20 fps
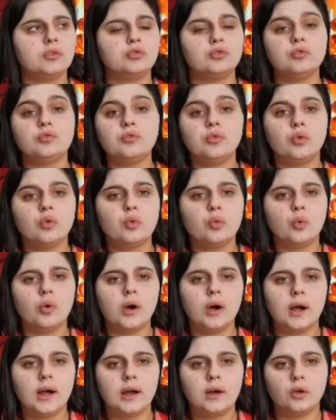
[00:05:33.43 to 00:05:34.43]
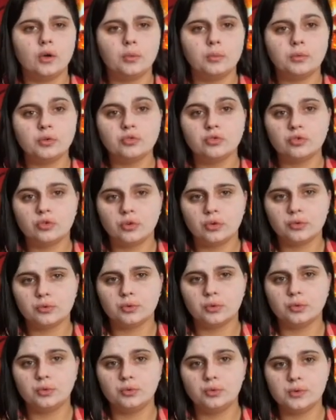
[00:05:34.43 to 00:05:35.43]
Tu veux quoi Alors moi, je suis
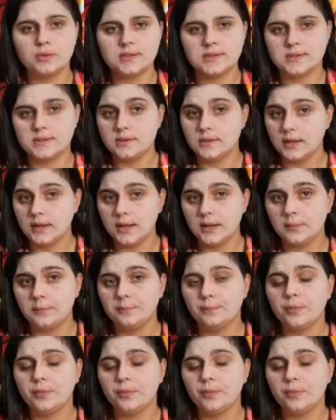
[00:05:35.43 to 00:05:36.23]
entre deux idées,